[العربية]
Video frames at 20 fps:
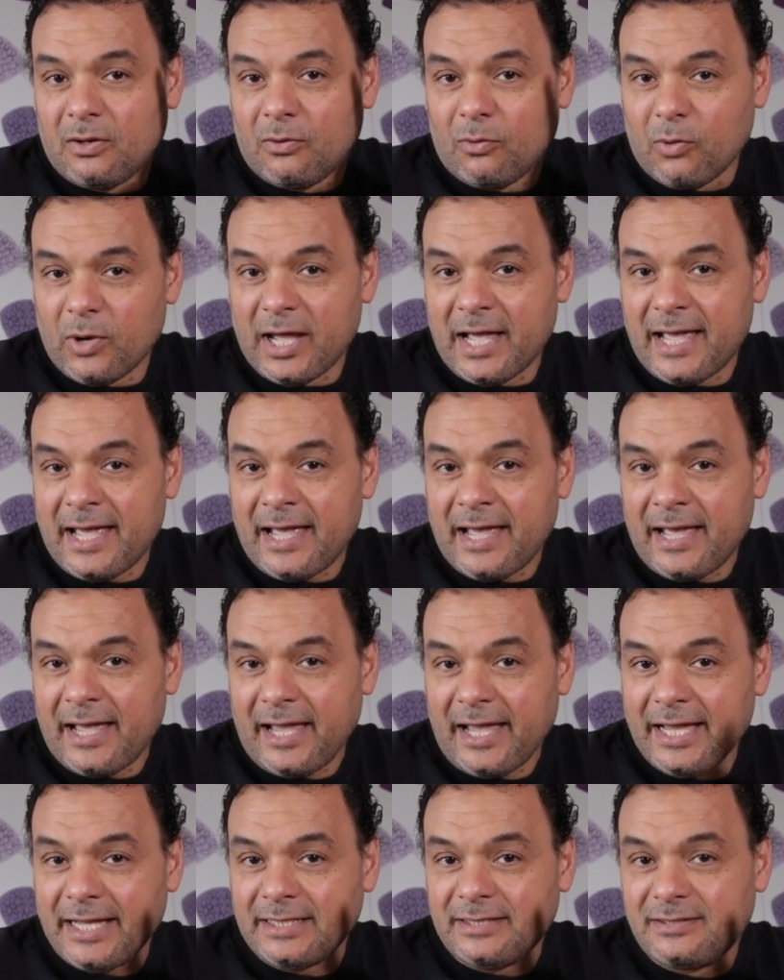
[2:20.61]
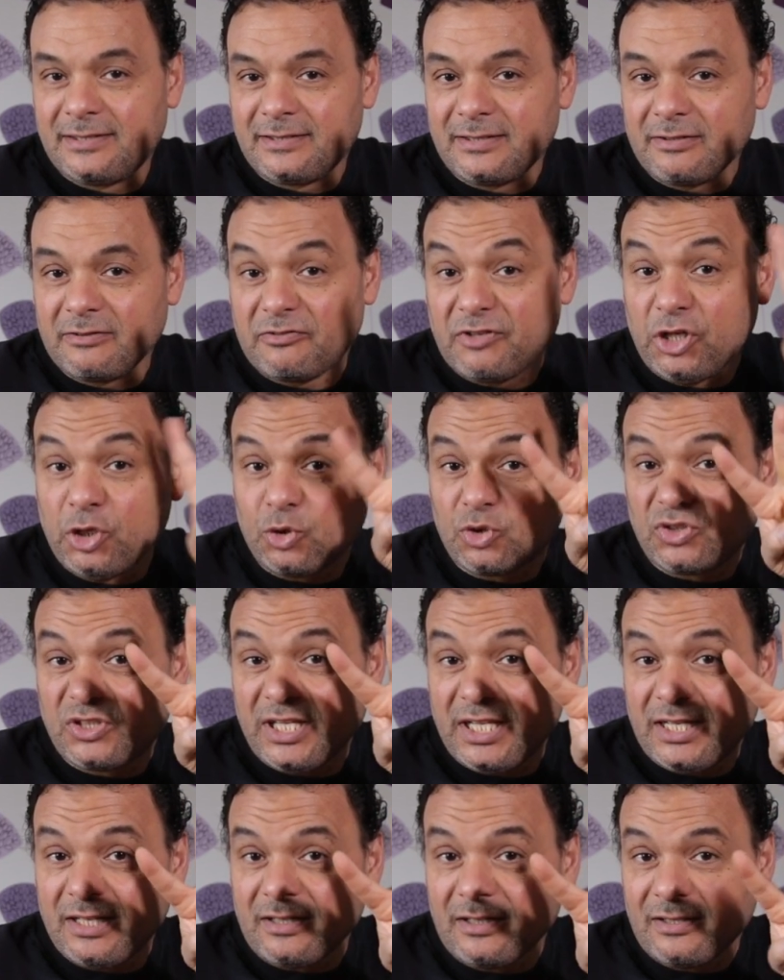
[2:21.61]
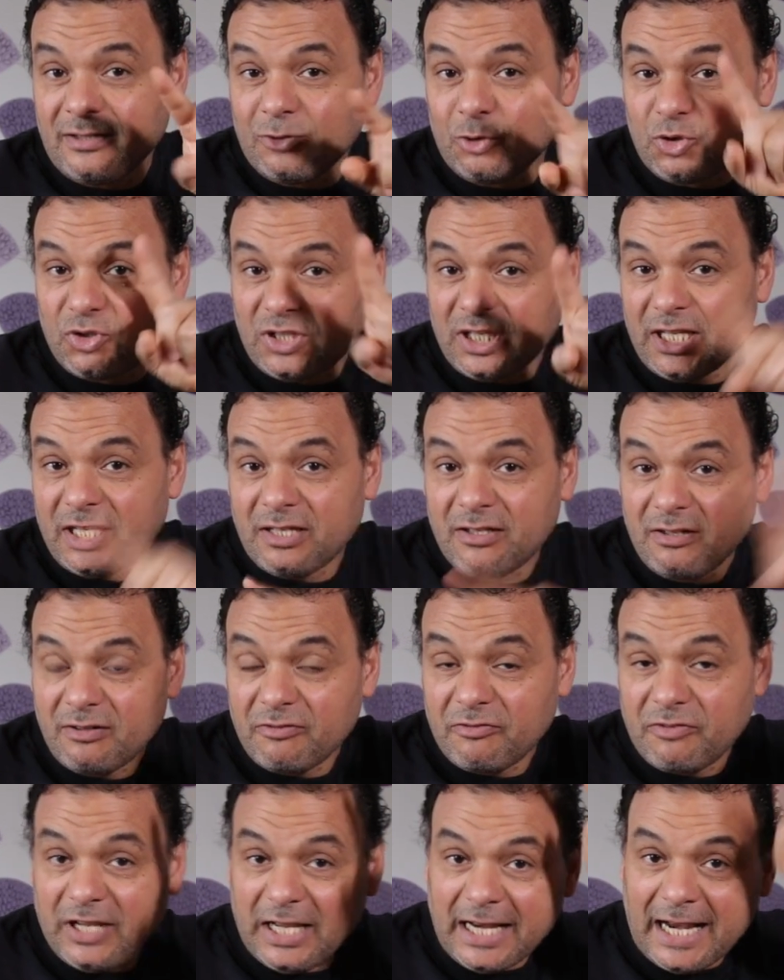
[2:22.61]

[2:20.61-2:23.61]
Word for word: واحد في نوتين نوتين في